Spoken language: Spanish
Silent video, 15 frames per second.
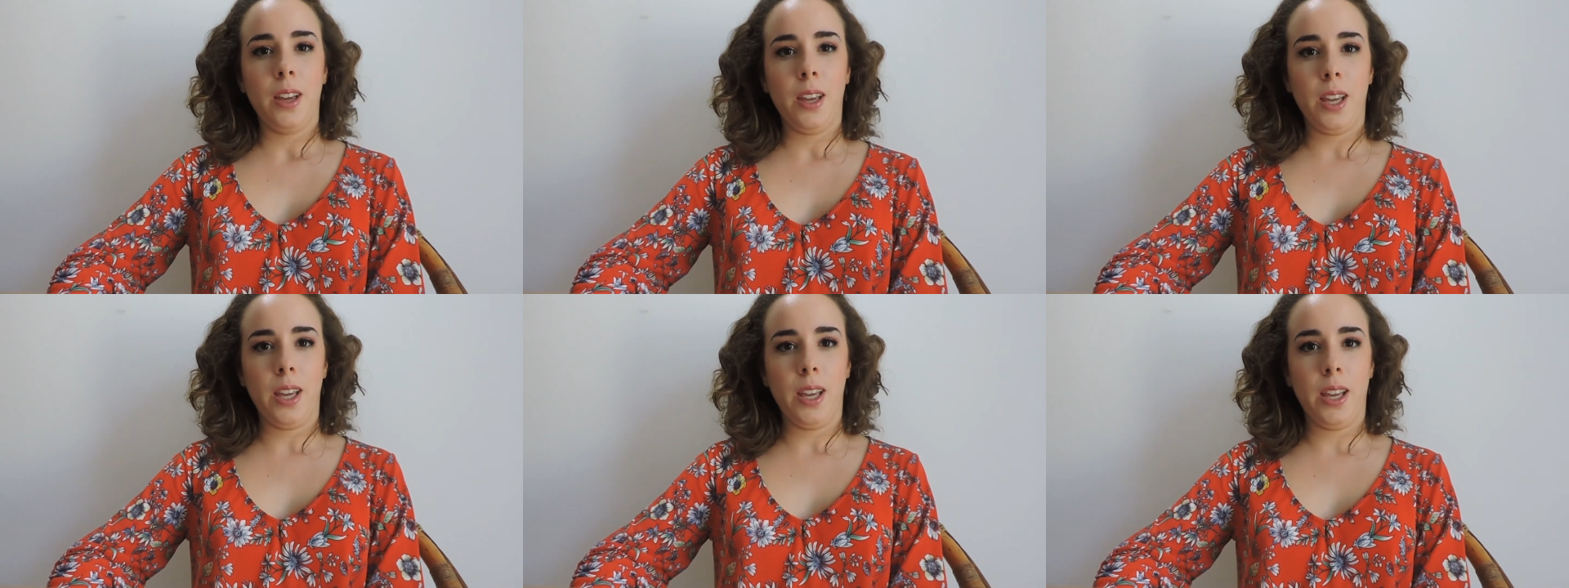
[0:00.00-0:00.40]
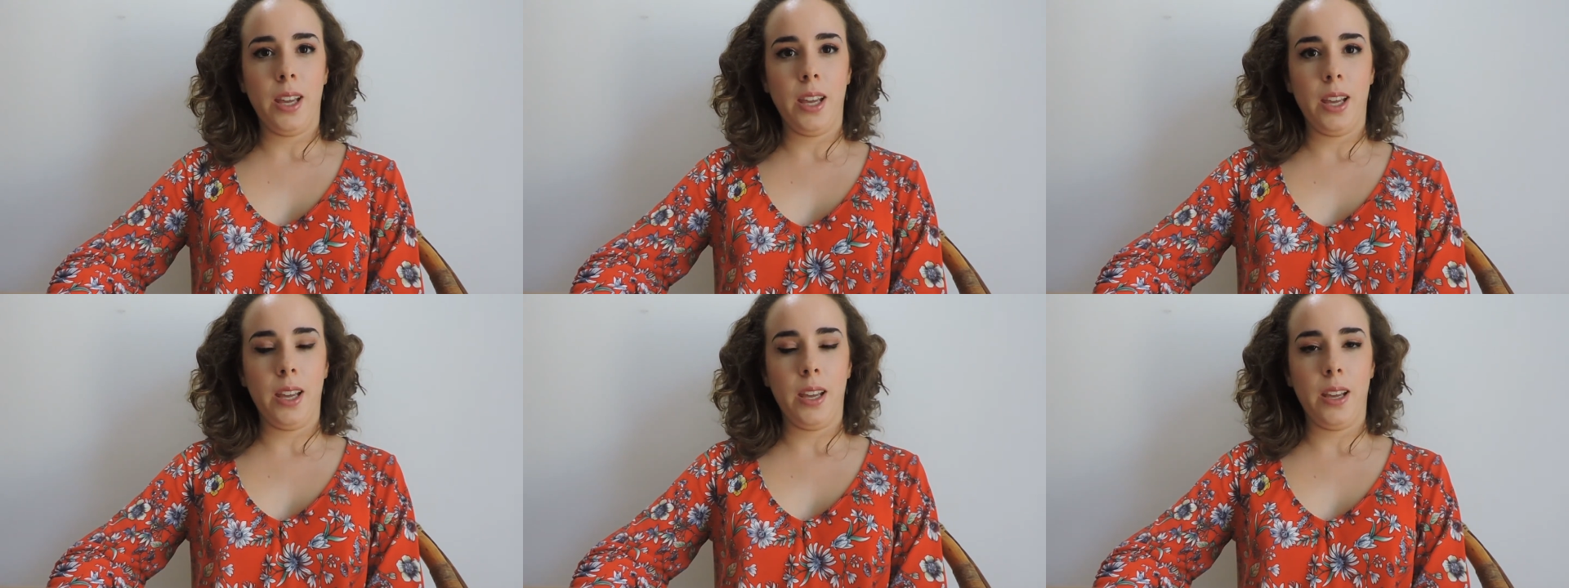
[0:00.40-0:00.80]

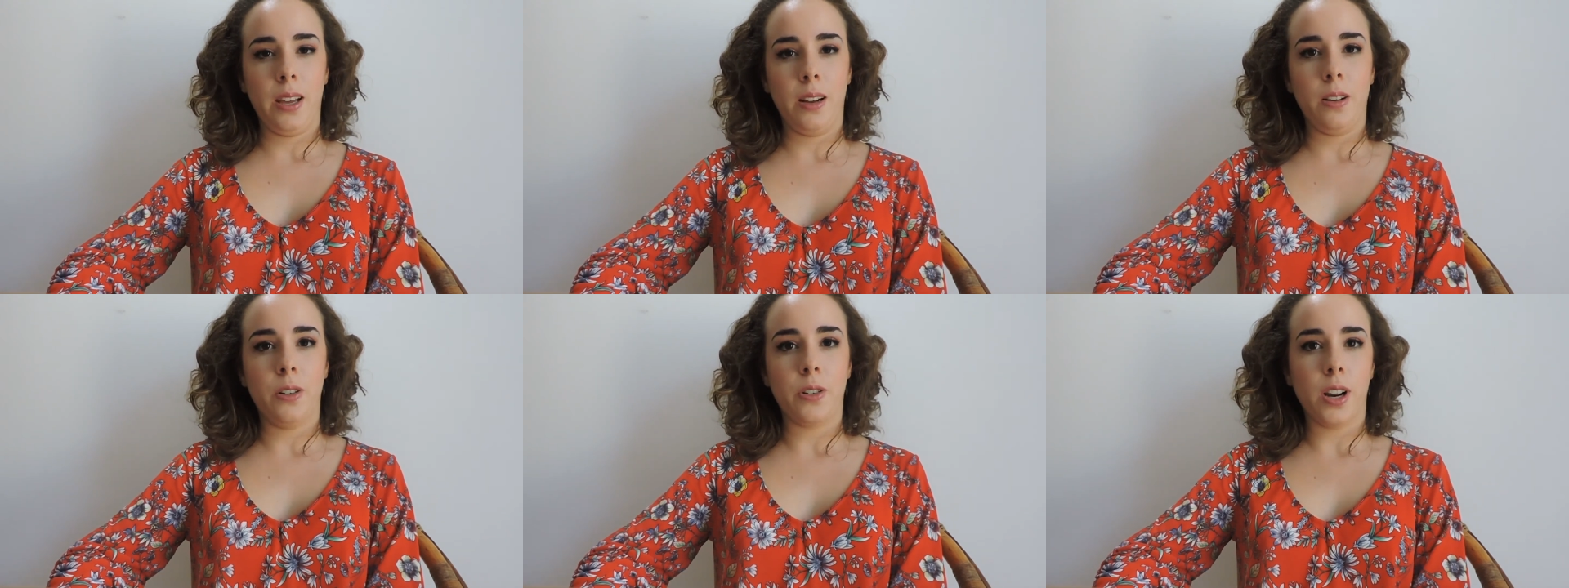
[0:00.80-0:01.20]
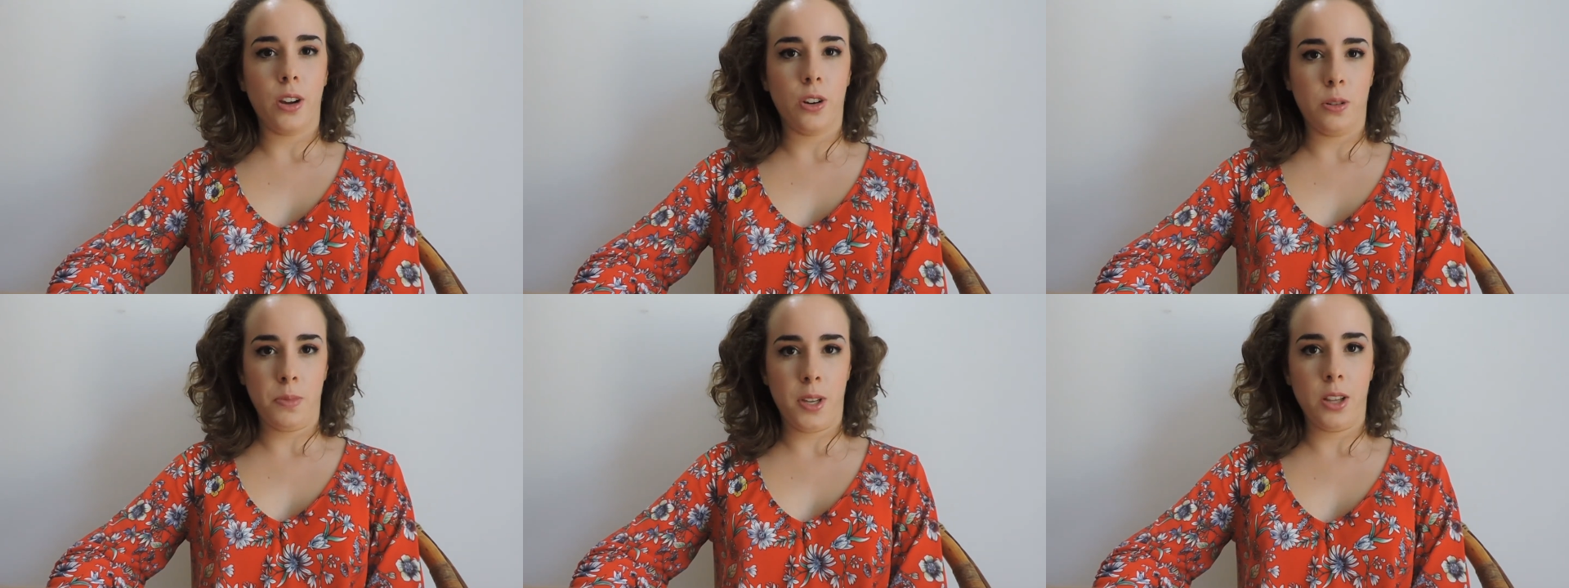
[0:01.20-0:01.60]
y lo
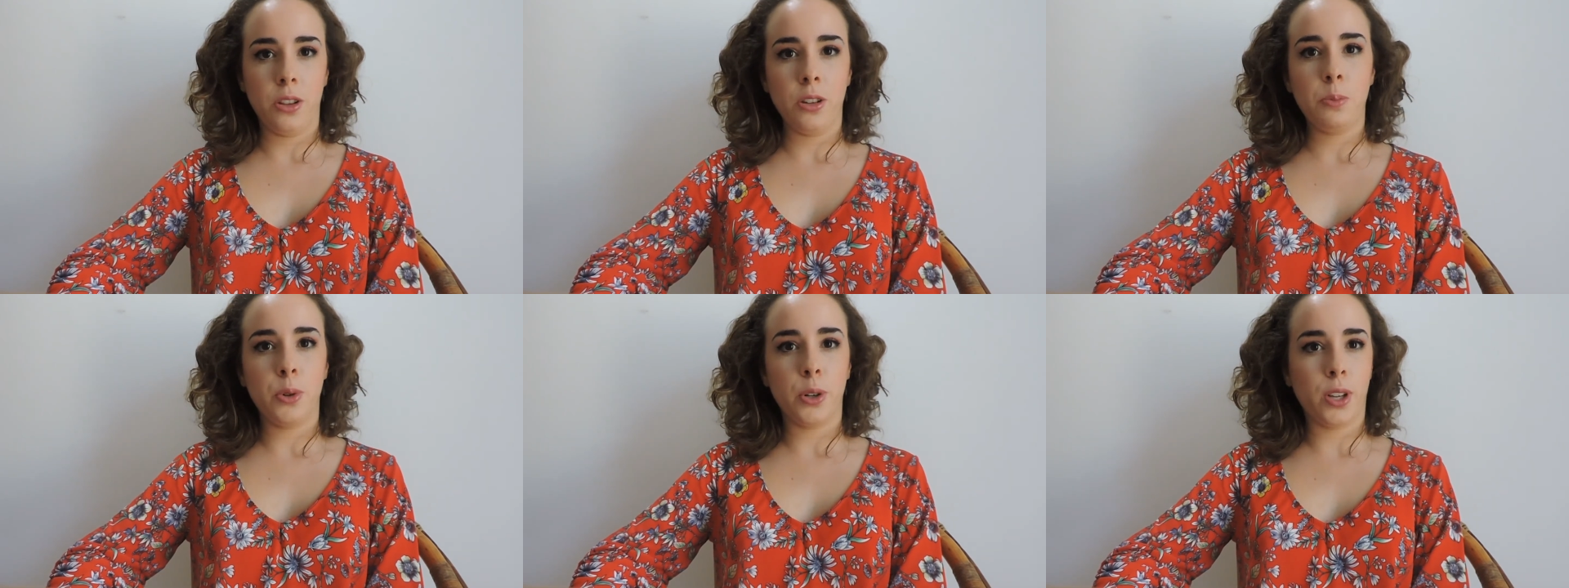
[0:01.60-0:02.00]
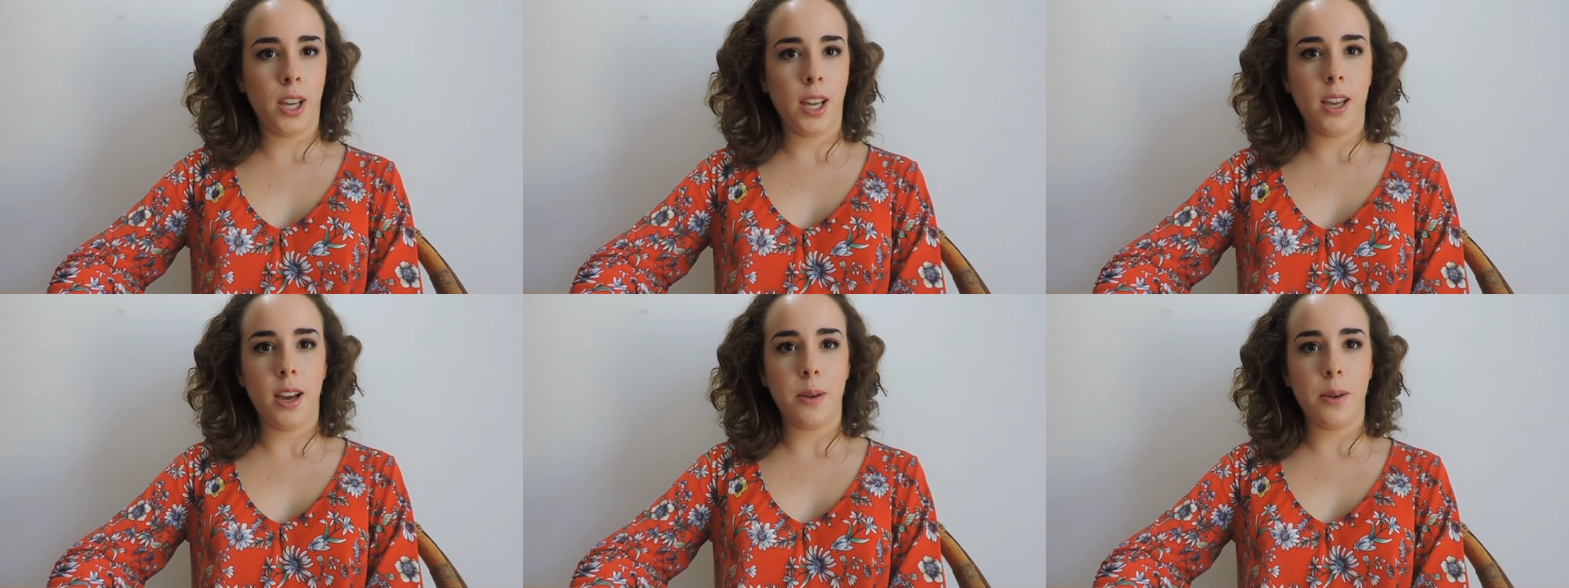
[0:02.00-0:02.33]
recomiendo porque